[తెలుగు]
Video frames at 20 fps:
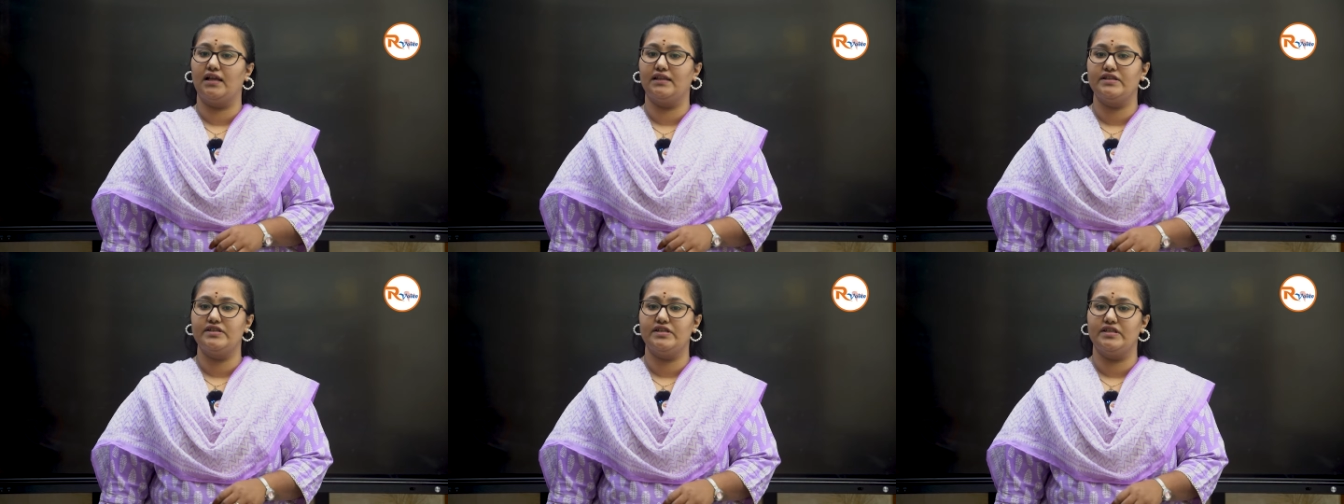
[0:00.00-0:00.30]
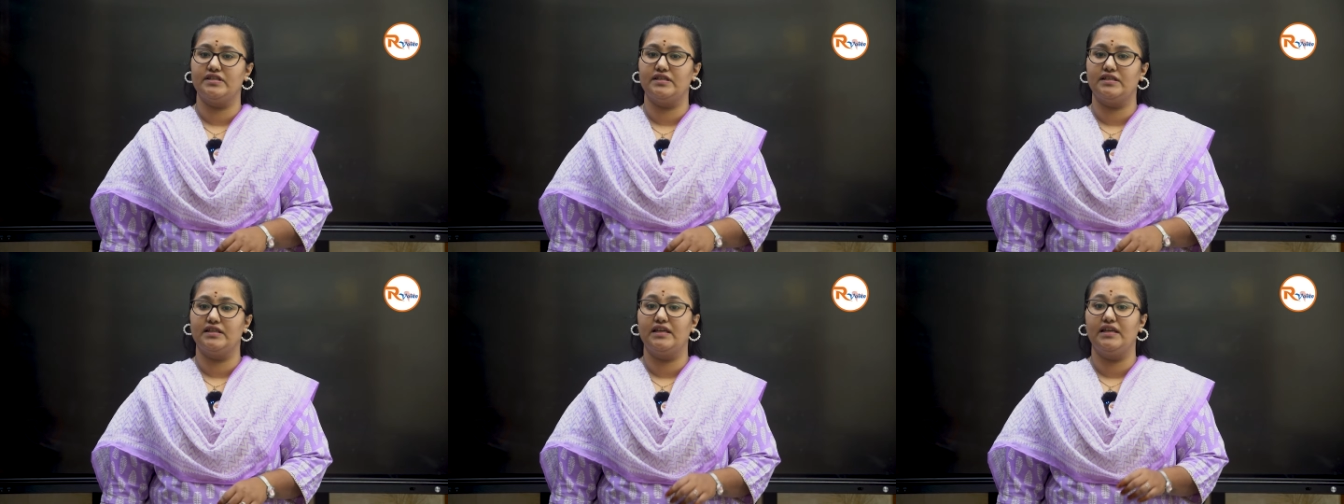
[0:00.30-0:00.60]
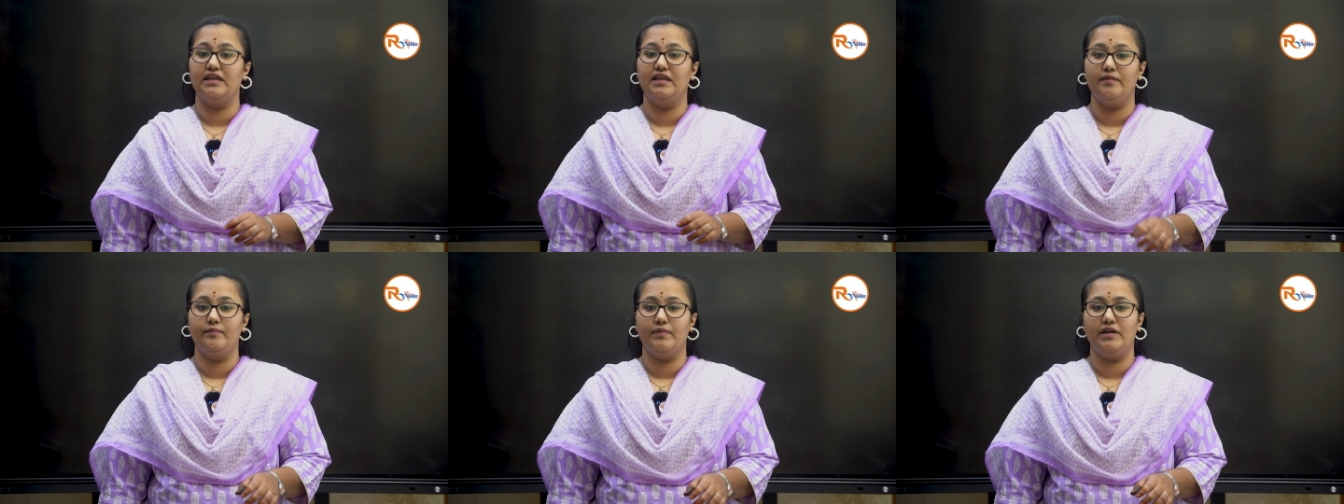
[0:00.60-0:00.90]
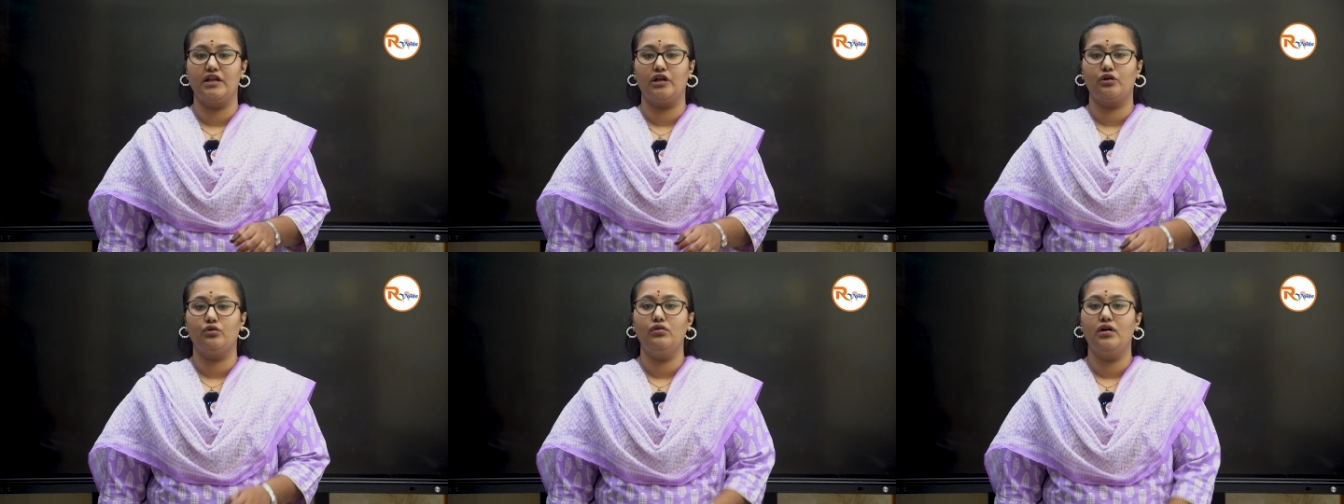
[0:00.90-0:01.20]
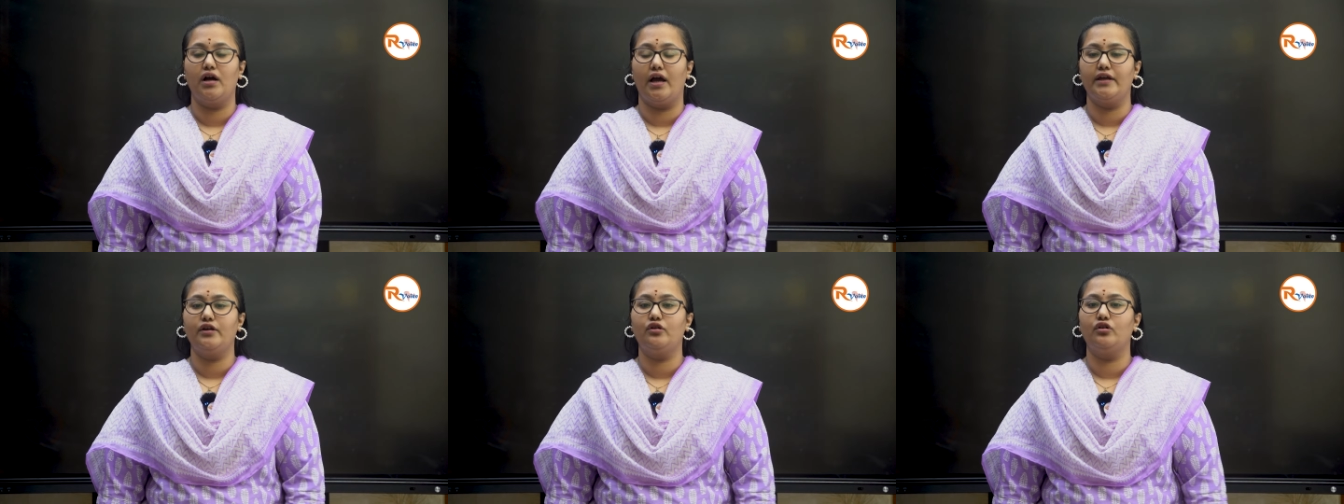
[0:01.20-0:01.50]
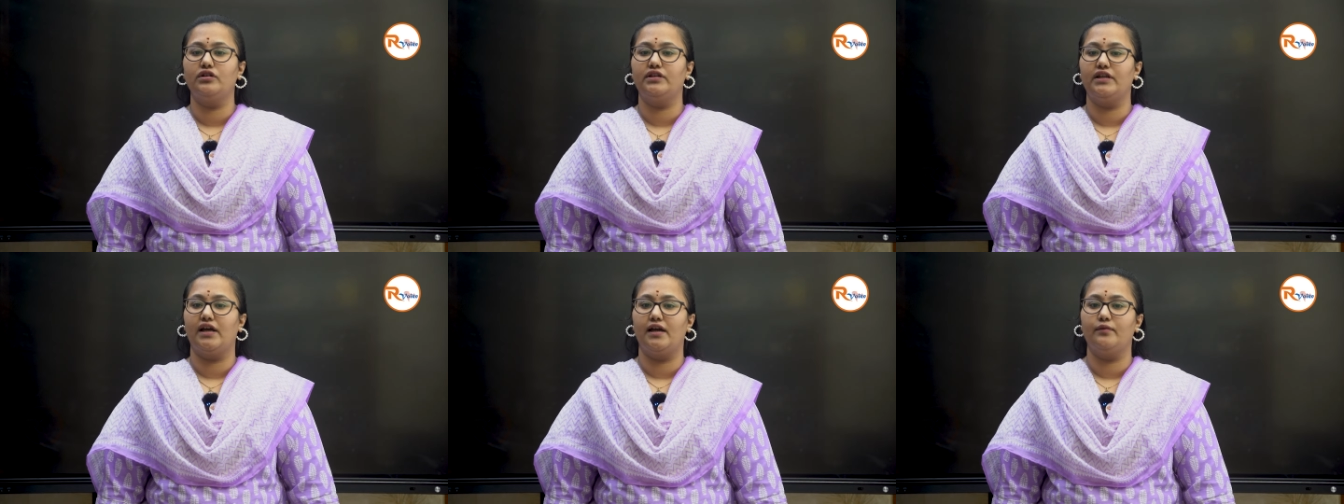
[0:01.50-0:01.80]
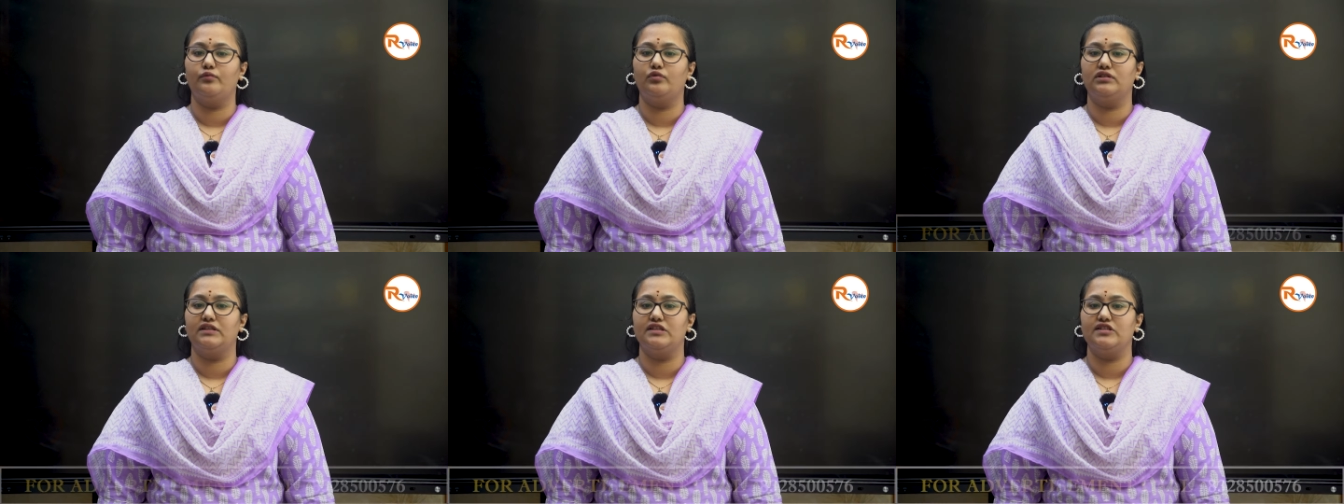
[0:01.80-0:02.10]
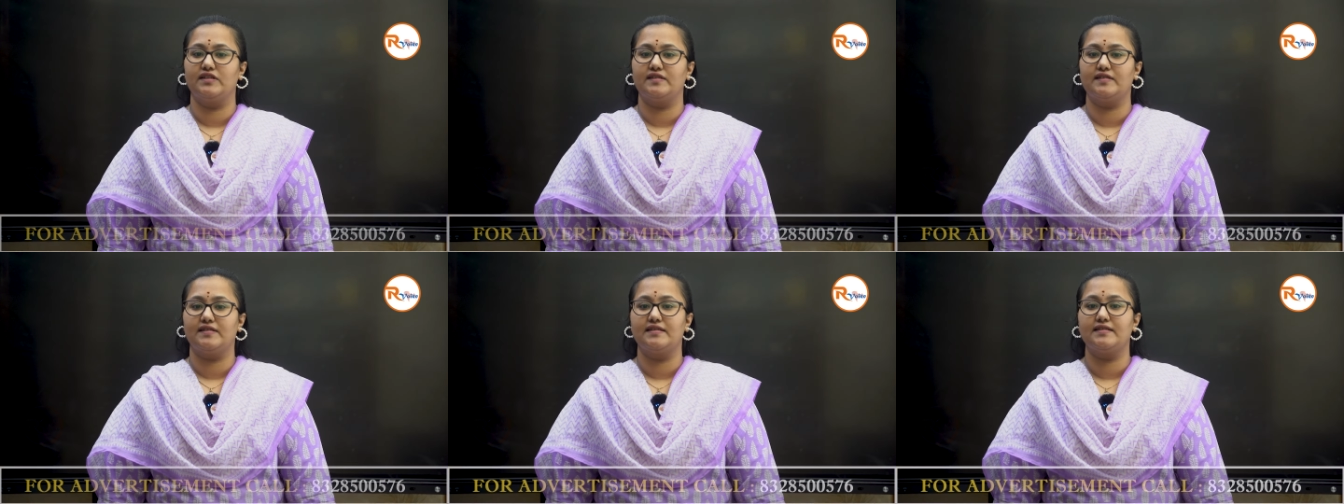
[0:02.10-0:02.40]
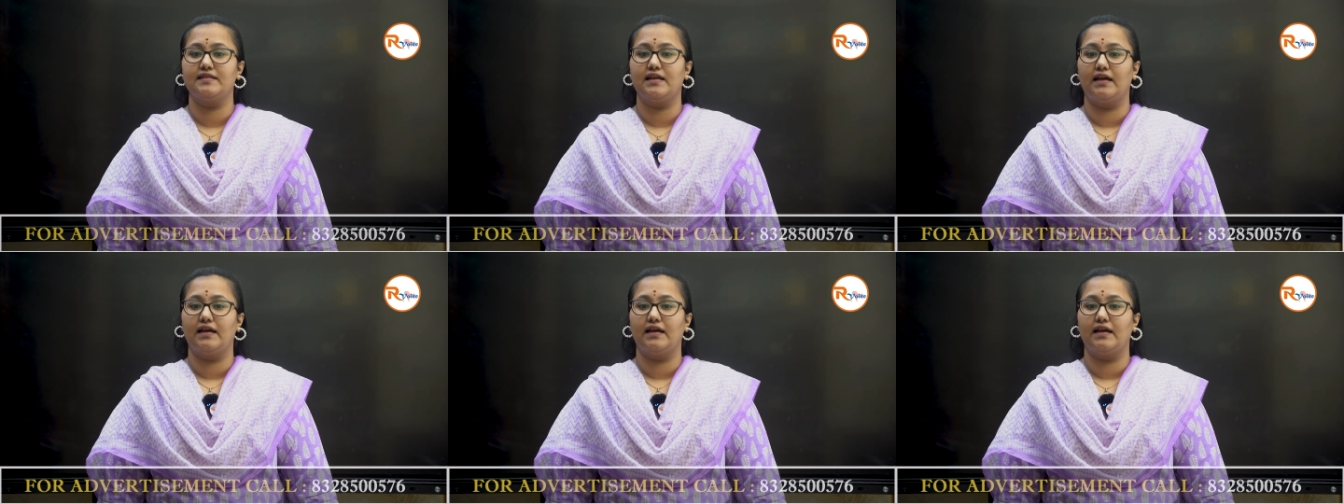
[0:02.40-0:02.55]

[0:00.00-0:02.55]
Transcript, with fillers: ఆదేశించింది ఈ మేరకు హైకోర్టు న్యాయమూర్తి జస్టిస్